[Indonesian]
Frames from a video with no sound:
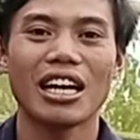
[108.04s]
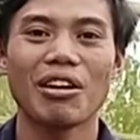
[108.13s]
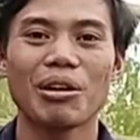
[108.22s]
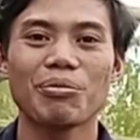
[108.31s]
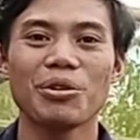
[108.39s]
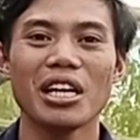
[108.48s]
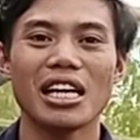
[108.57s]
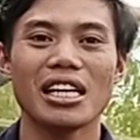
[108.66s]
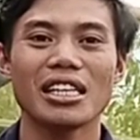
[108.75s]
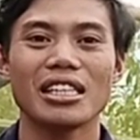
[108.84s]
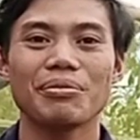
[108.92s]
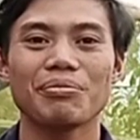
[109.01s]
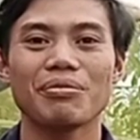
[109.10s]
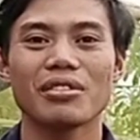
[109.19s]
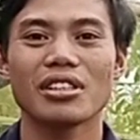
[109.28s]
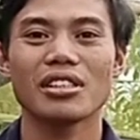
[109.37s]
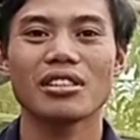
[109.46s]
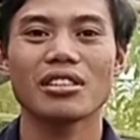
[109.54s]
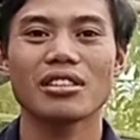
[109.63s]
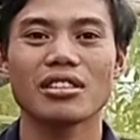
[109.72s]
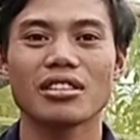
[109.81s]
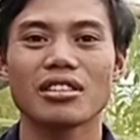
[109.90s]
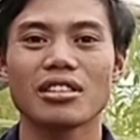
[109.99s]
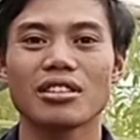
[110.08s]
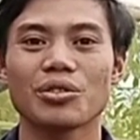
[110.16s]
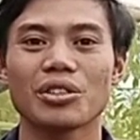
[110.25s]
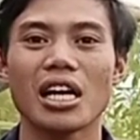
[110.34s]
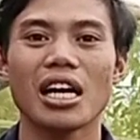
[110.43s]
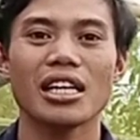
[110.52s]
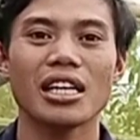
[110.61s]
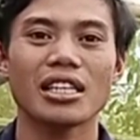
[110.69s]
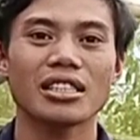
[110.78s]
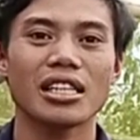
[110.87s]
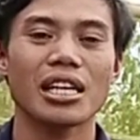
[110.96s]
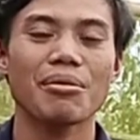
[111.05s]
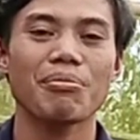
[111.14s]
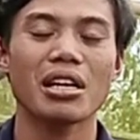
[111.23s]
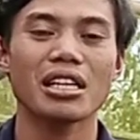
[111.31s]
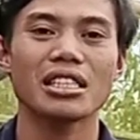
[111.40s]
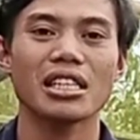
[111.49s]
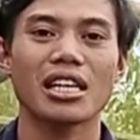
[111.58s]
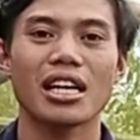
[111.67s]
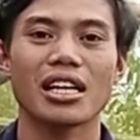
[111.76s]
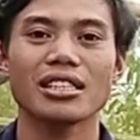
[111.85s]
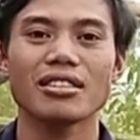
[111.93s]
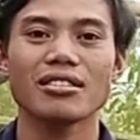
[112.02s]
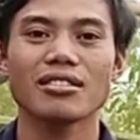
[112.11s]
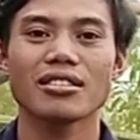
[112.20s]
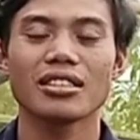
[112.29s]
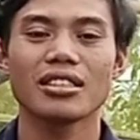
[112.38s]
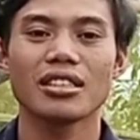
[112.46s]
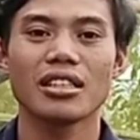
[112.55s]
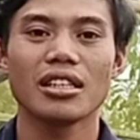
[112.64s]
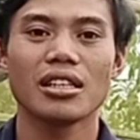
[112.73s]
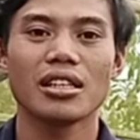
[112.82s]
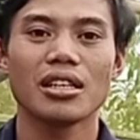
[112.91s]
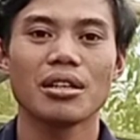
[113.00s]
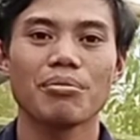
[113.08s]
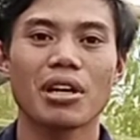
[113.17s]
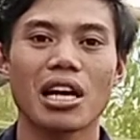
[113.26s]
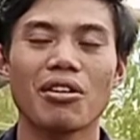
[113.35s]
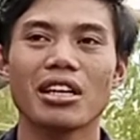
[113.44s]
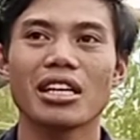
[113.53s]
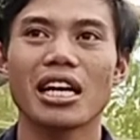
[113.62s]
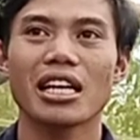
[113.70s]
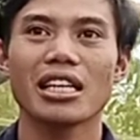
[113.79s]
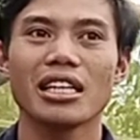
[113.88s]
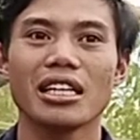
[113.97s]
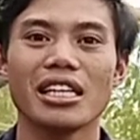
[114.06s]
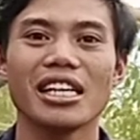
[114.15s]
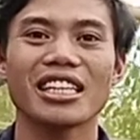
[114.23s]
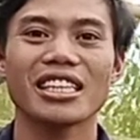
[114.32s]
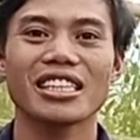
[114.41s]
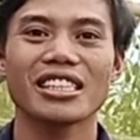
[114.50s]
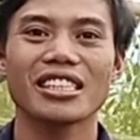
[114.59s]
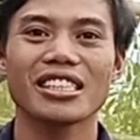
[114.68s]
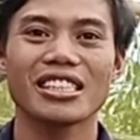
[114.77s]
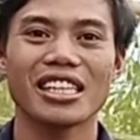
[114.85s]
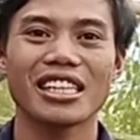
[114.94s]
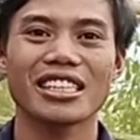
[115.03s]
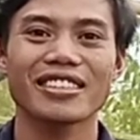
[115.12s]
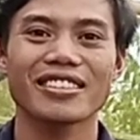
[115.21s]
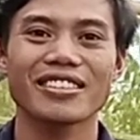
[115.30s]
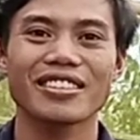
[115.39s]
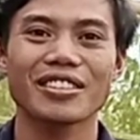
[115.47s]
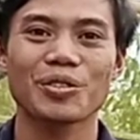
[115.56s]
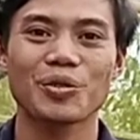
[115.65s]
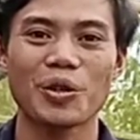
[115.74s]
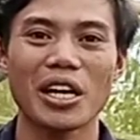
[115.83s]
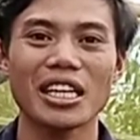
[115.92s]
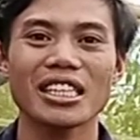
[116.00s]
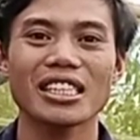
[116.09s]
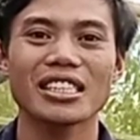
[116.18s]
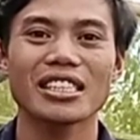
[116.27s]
Awal mula usaha yang saya kembangkan sekarang berawal dari niat yang kuat